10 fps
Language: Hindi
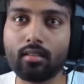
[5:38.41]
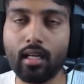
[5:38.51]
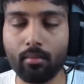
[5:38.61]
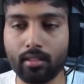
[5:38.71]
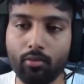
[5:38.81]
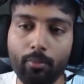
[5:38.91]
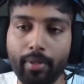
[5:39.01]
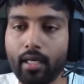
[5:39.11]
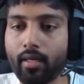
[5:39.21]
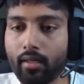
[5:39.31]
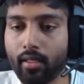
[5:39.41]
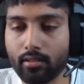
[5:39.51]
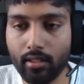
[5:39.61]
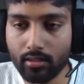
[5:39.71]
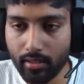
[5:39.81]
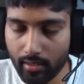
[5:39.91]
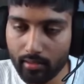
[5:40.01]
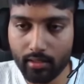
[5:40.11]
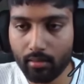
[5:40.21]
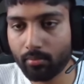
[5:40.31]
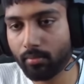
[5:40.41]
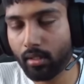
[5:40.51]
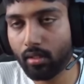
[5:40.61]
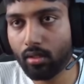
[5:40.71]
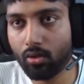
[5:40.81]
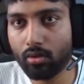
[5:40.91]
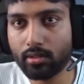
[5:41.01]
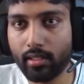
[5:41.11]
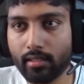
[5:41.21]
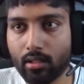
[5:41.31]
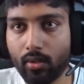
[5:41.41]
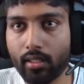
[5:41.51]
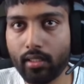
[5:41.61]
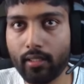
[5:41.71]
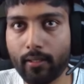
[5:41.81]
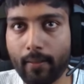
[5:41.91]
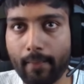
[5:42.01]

हाँ मतलब कोई पेड़ वगैरह वगैरह सीरियस नहीं खेलते थे हम और सीन ऐसा हुआ कि